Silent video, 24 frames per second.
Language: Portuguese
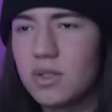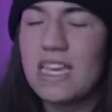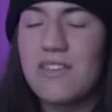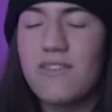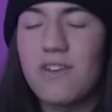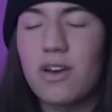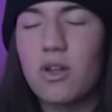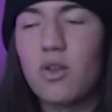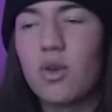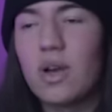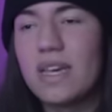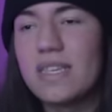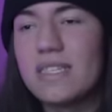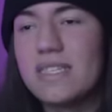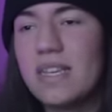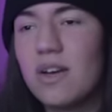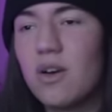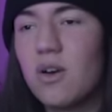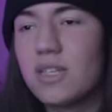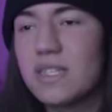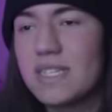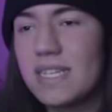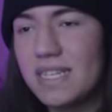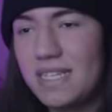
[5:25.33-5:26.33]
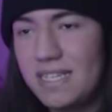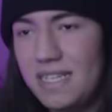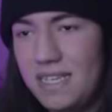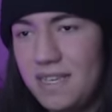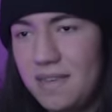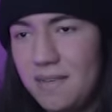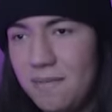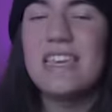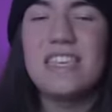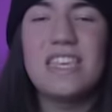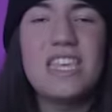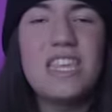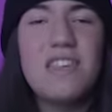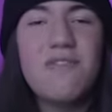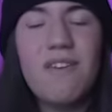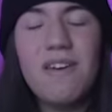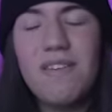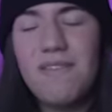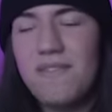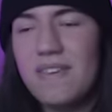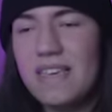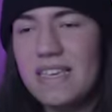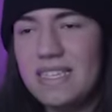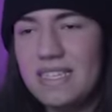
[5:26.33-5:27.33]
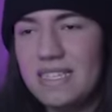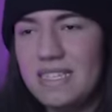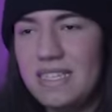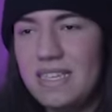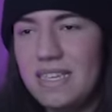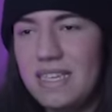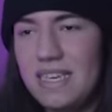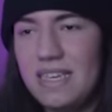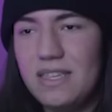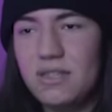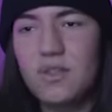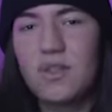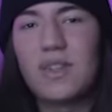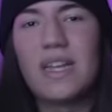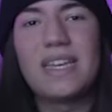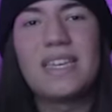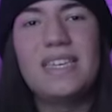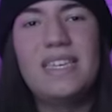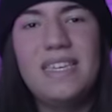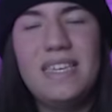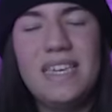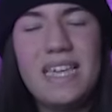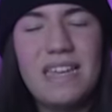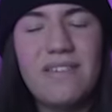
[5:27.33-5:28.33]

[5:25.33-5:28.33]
A gente vai colocar esse negócio aqui, e a gente vai ver se isso daqui,